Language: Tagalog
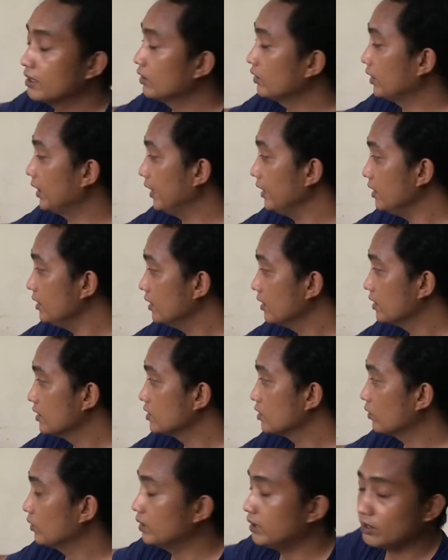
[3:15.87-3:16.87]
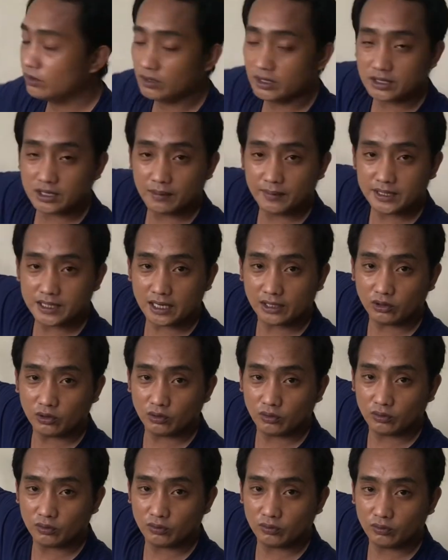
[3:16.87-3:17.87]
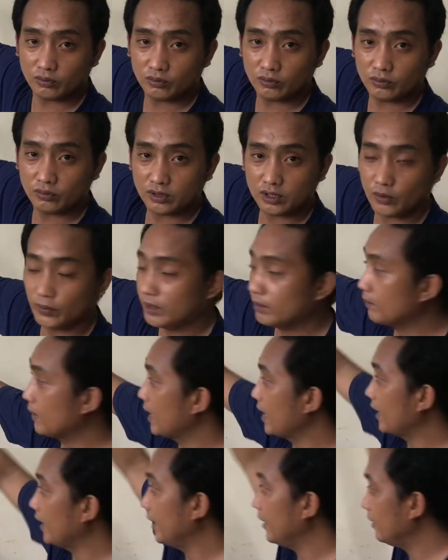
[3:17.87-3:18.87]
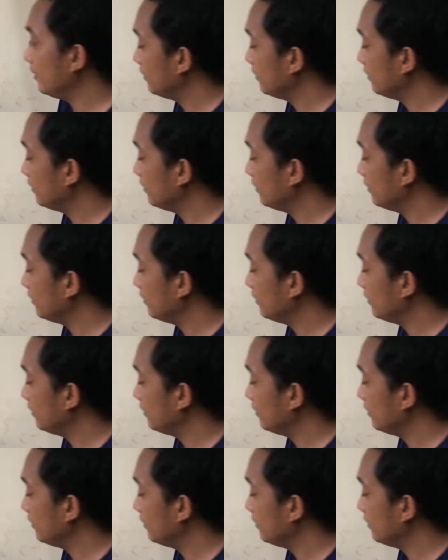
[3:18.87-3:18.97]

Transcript: Okay? So hindi ko na siya masyadong gawing malaki,